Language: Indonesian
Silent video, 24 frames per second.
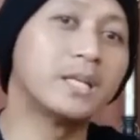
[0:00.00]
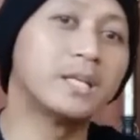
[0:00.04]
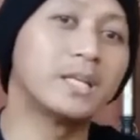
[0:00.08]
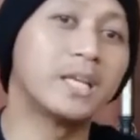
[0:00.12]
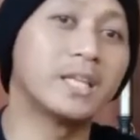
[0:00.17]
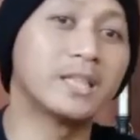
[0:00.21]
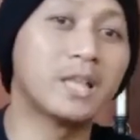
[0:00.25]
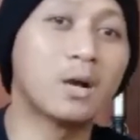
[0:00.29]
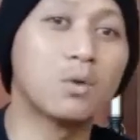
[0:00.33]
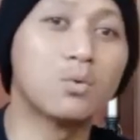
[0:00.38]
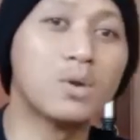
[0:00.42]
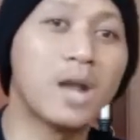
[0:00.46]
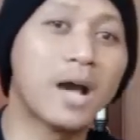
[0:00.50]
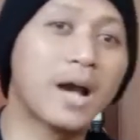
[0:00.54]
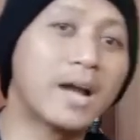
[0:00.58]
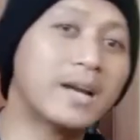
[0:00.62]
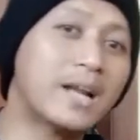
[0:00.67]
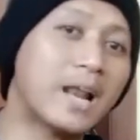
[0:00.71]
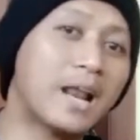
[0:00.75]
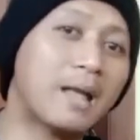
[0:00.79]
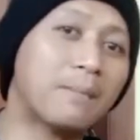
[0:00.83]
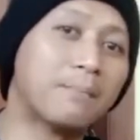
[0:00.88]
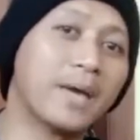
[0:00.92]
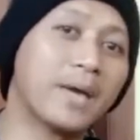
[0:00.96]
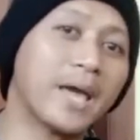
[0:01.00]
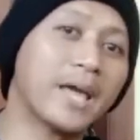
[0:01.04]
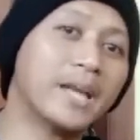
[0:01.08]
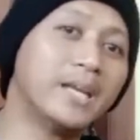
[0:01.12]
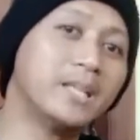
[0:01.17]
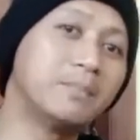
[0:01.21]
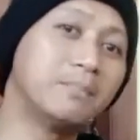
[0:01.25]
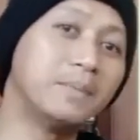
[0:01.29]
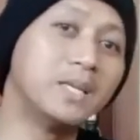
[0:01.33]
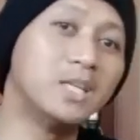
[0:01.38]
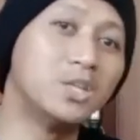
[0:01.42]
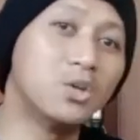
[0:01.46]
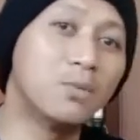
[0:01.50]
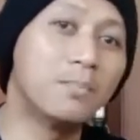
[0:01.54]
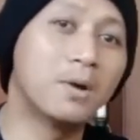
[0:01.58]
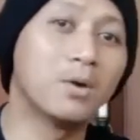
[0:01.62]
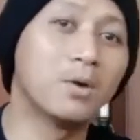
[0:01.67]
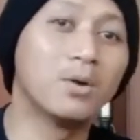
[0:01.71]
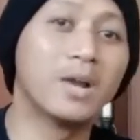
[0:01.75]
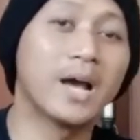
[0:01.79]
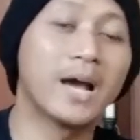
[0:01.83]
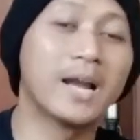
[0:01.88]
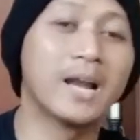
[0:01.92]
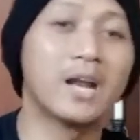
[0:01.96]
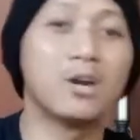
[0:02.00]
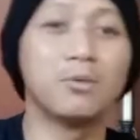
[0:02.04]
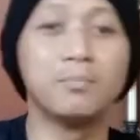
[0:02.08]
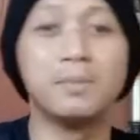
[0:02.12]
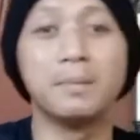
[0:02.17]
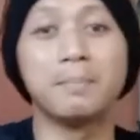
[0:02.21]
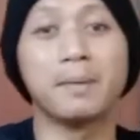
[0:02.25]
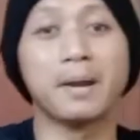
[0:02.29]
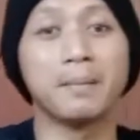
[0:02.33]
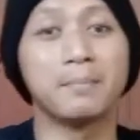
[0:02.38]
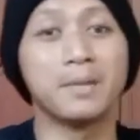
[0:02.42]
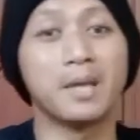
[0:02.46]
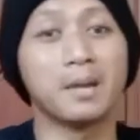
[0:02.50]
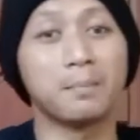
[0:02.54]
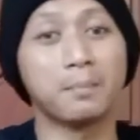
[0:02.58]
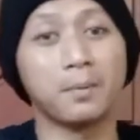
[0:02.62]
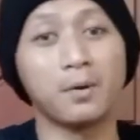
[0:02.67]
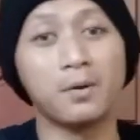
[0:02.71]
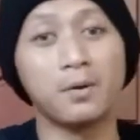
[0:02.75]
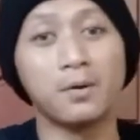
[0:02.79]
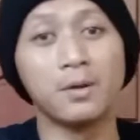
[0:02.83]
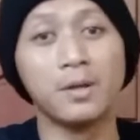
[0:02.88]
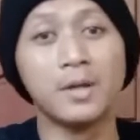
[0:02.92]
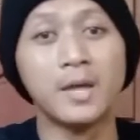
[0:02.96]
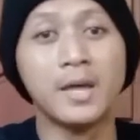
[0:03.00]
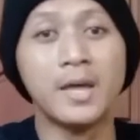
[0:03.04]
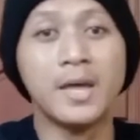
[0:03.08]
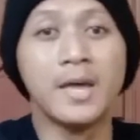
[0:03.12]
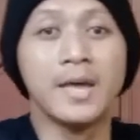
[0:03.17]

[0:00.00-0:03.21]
kita gunakan dalam edit video menggunakan Adobe Premiere Pro.